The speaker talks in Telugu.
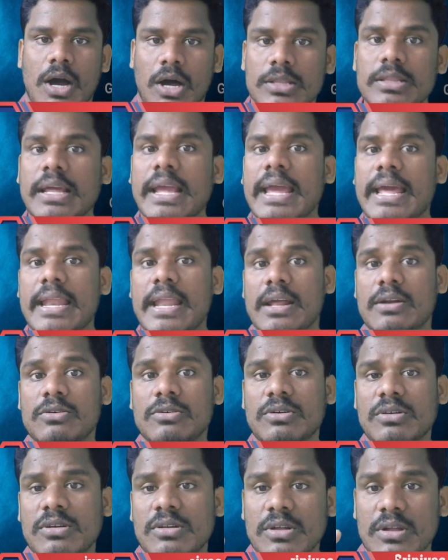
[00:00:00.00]
అందుకే నేను
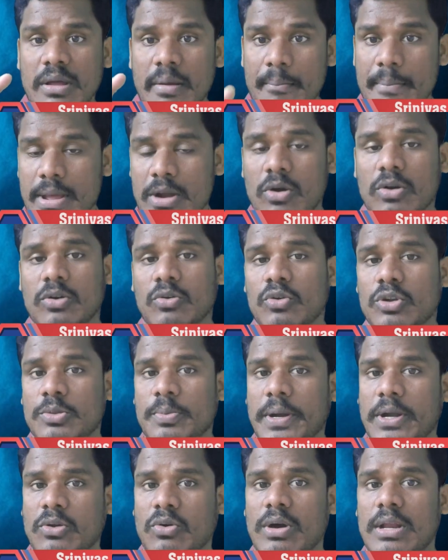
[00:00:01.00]
మీరు ఒకటి
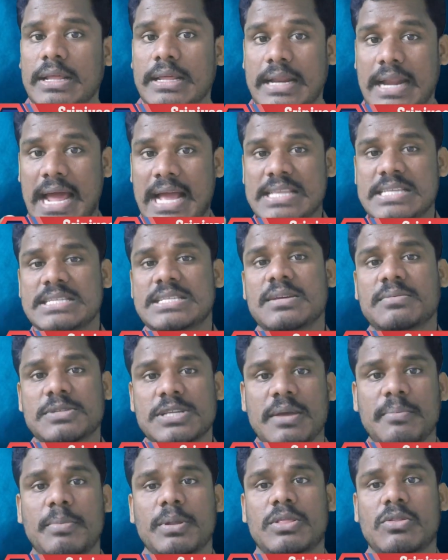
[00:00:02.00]
గుర్తుపెట్టుకోవాలి రాజ్యసభ
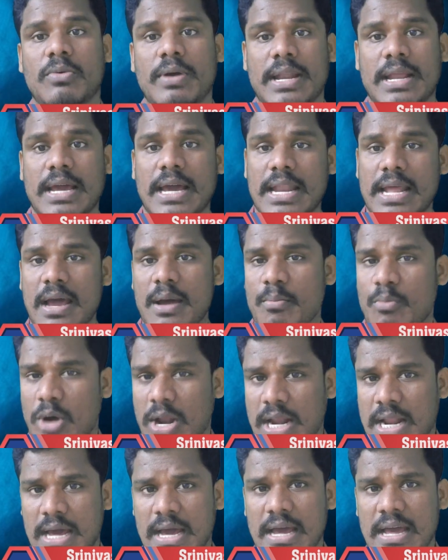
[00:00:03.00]
సభ్యత్వం అనగానే
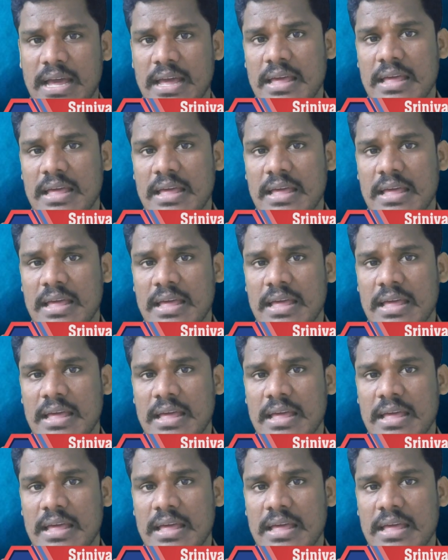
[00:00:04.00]
మొన్న